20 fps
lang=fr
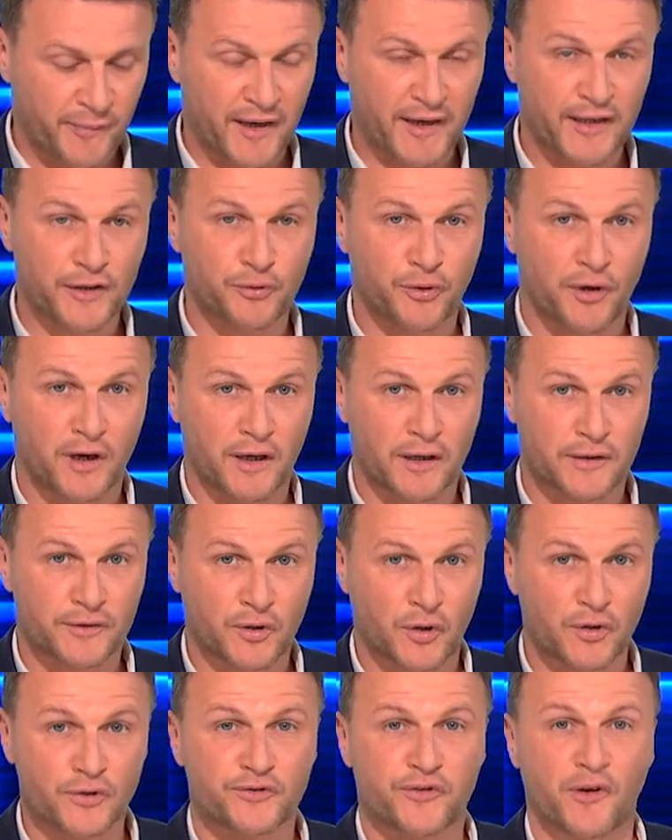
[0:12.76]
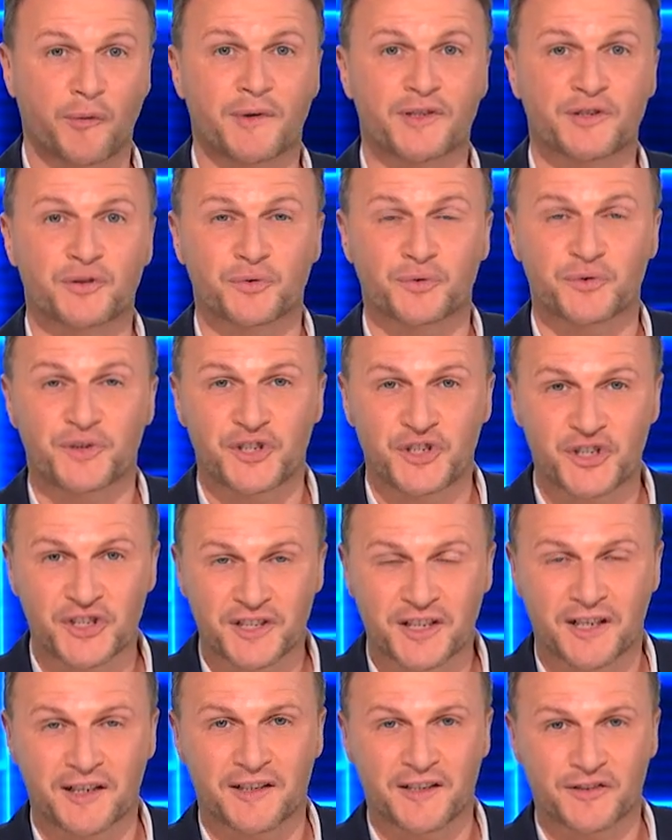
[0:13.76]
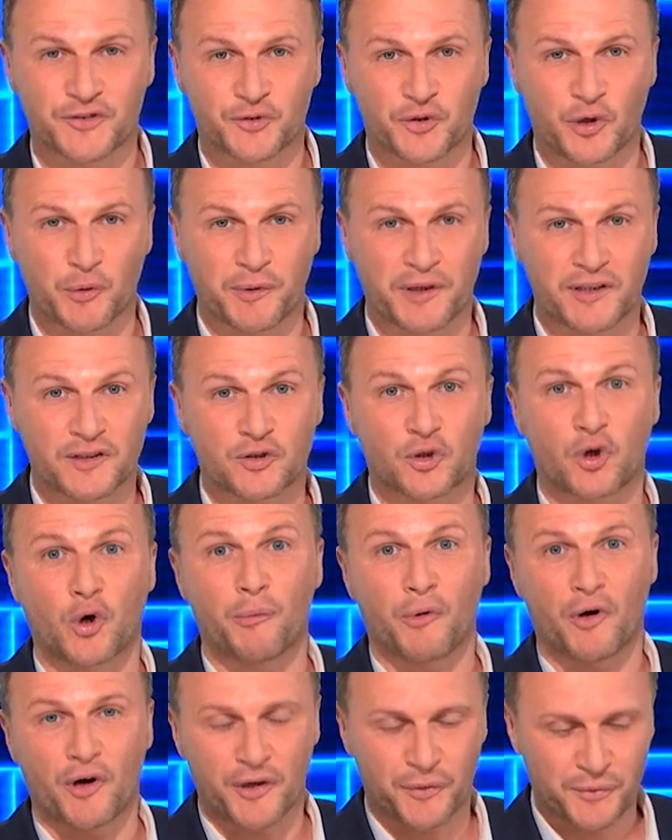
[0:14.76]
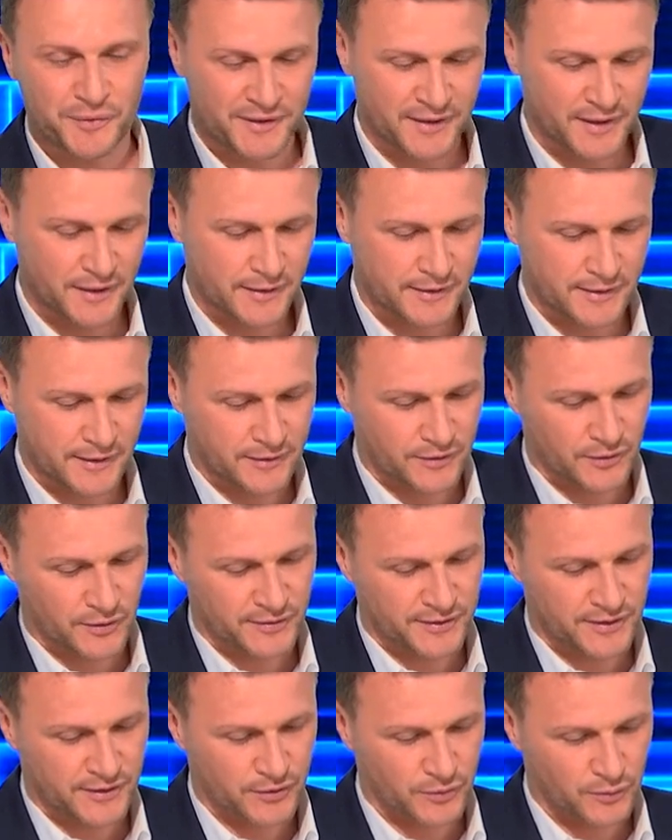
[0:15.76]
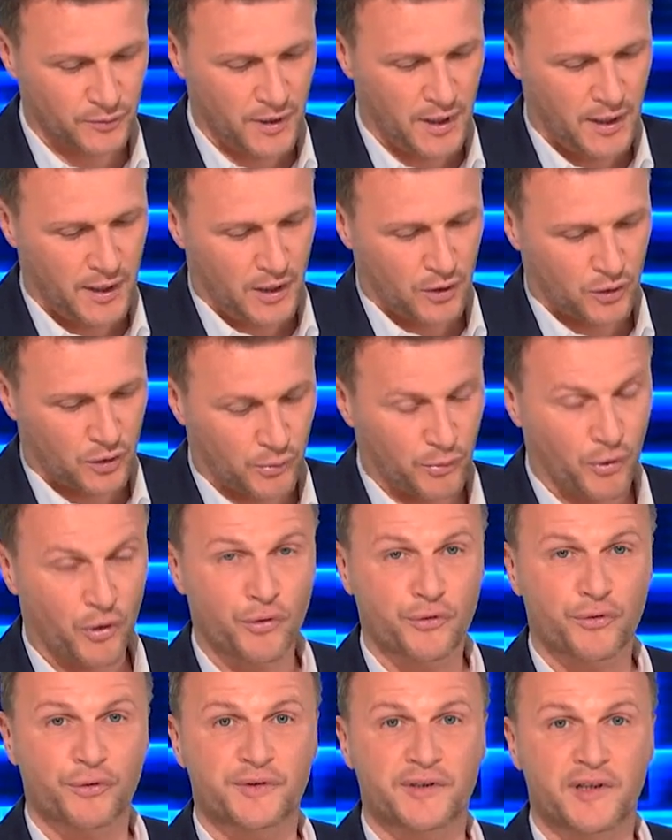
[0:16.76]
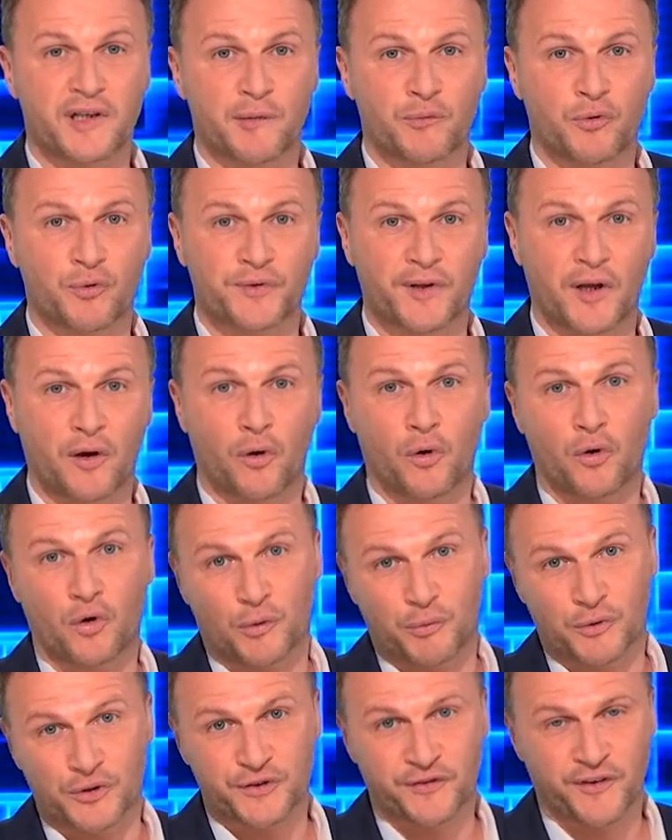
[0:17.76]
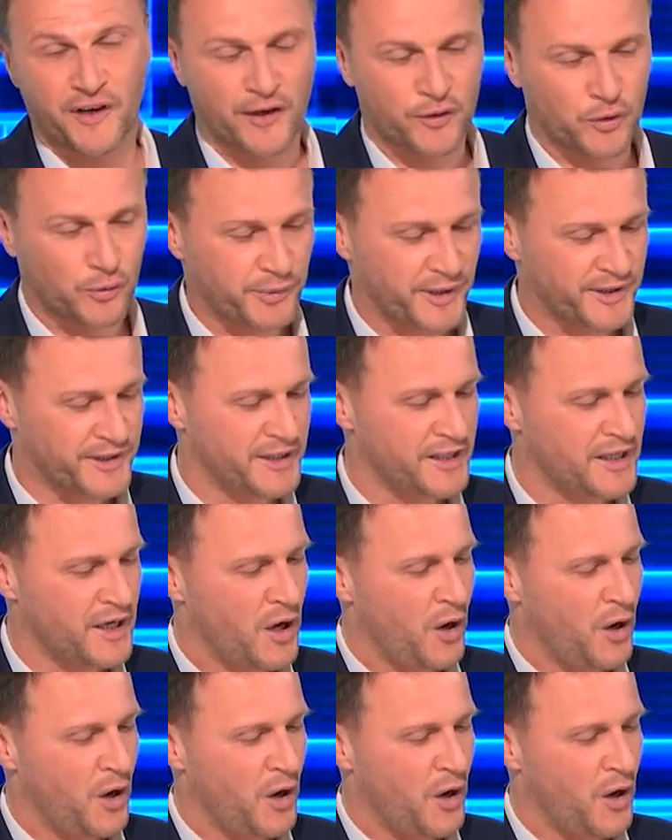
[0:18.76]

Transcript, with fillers: parler de la transformation digitale des entreprises. Comment réussir cette transition Comment recruter les bons talents Comment se faire accompagner